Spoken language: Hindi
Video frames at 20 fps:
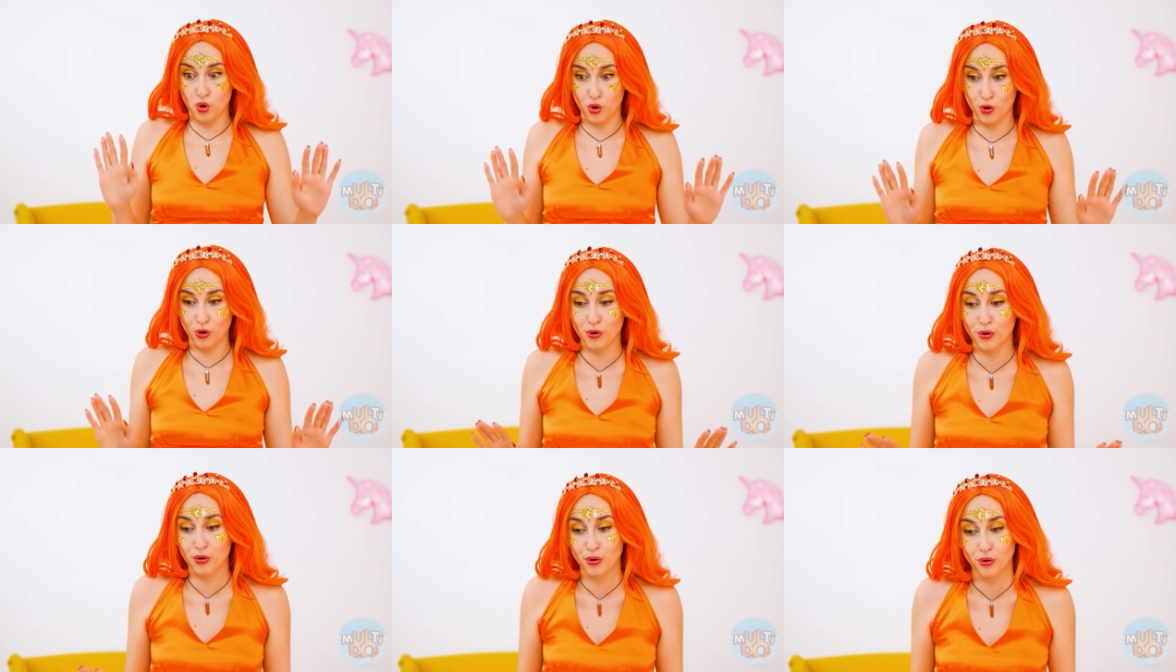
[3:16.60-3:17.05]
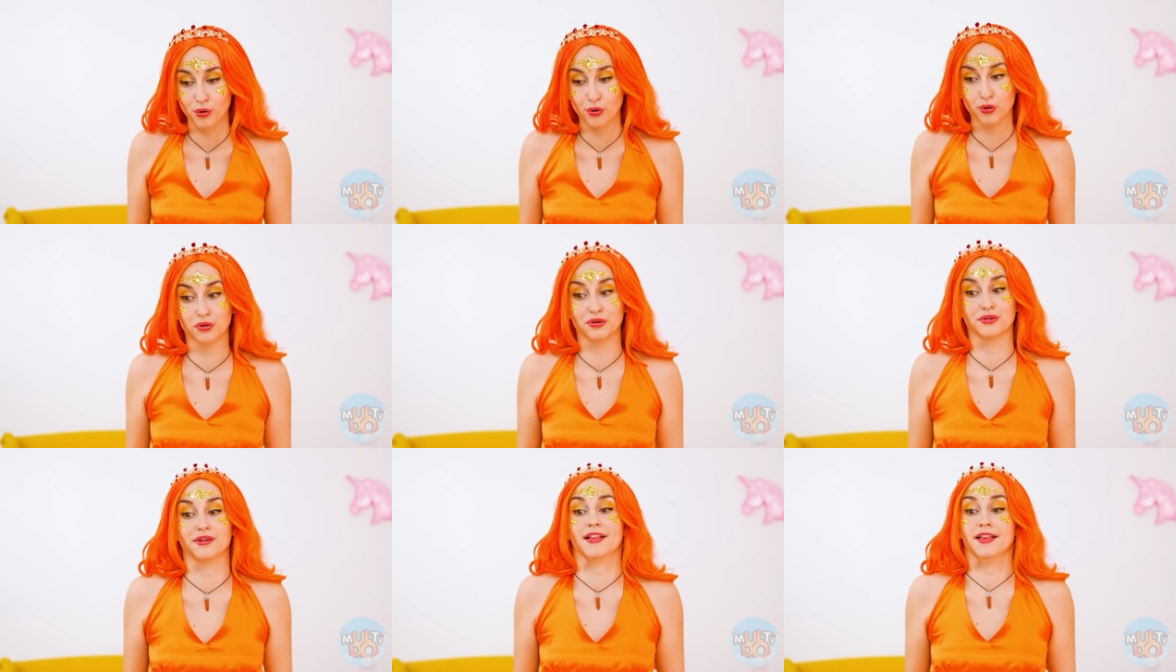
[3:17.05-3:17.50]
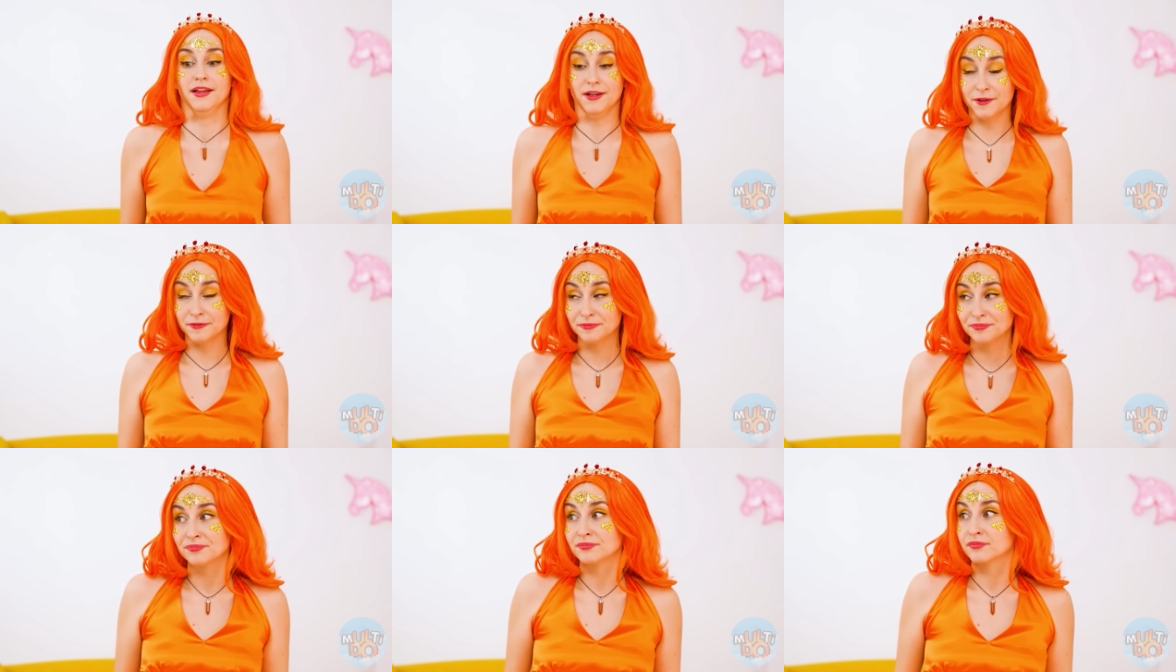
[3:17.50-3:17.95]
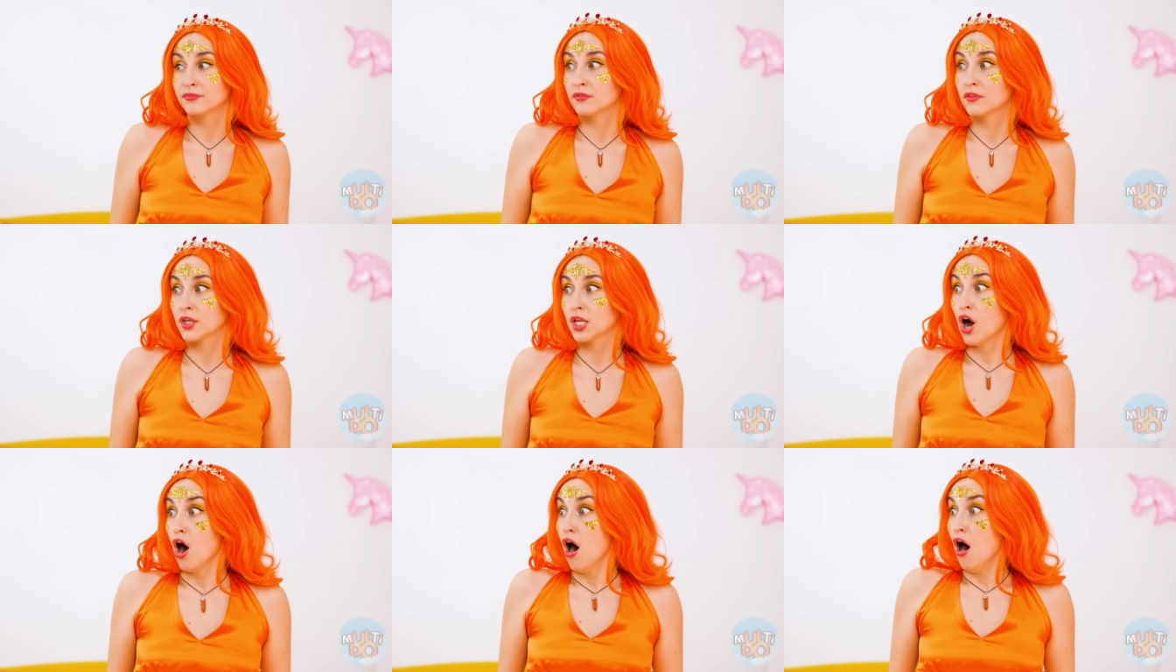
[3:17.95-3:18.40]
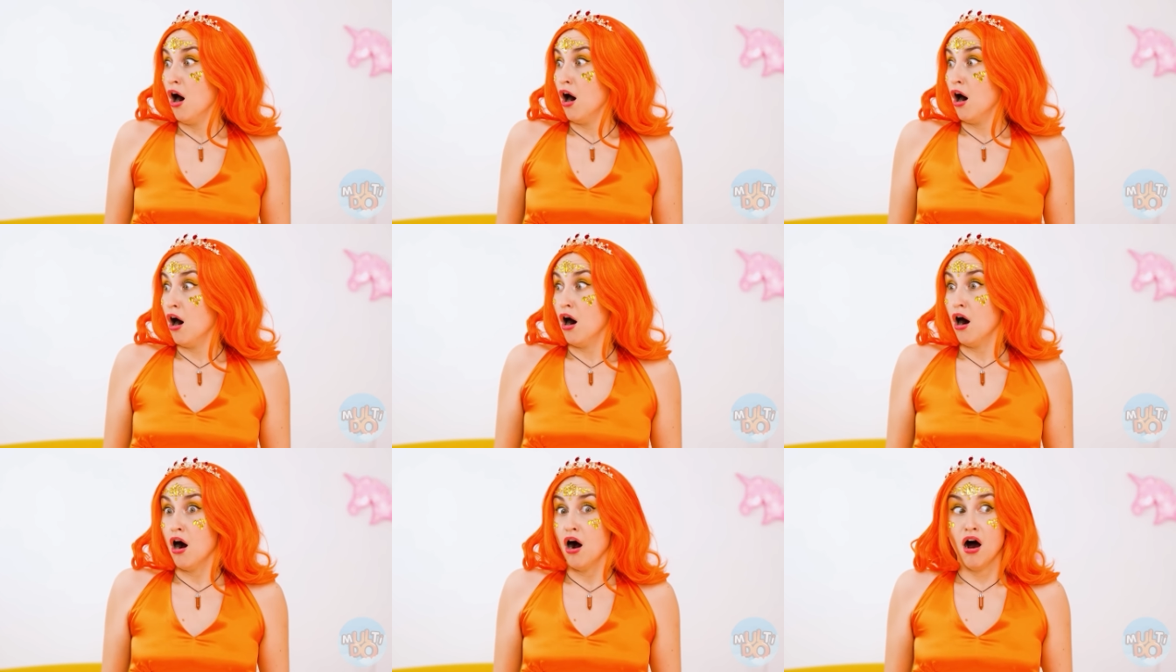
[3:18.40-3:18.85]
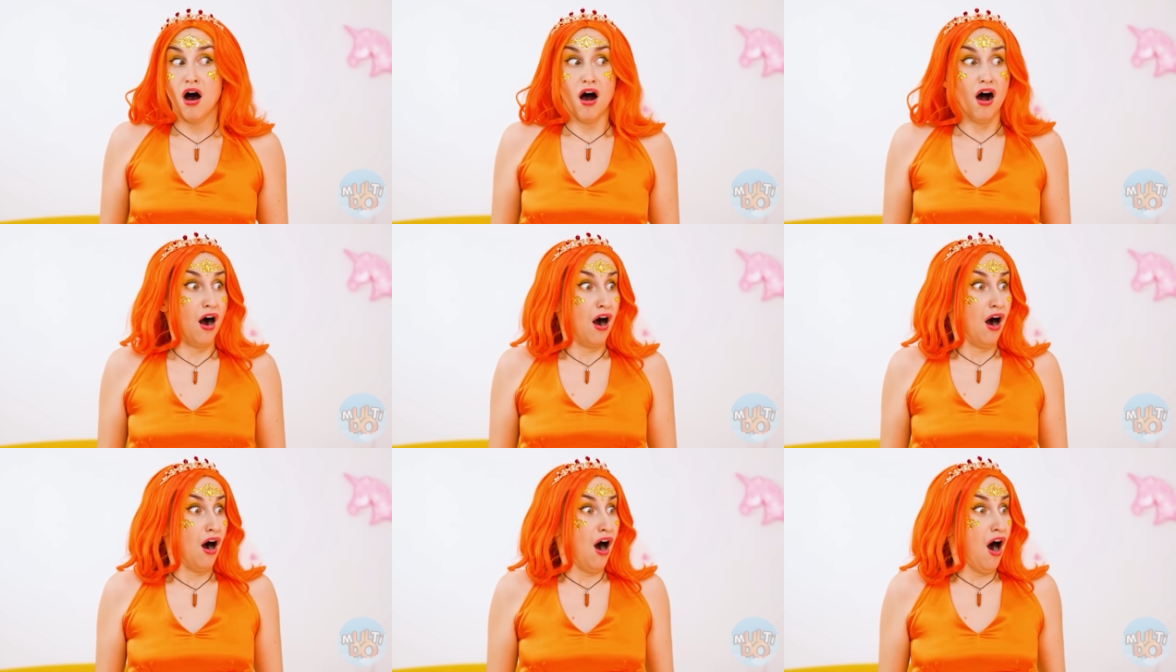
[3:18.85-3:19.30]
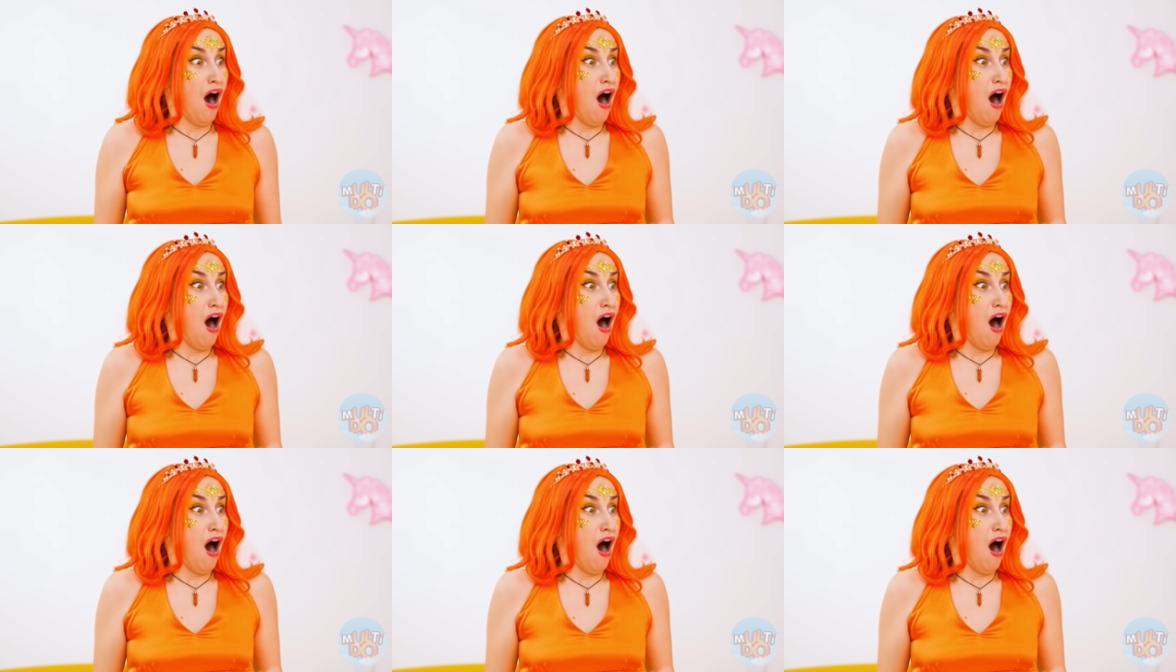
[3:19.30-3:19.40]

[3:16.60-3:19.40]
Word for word: मुख्य बात यहाँ सब कुछ जलाना नहीं है ओ,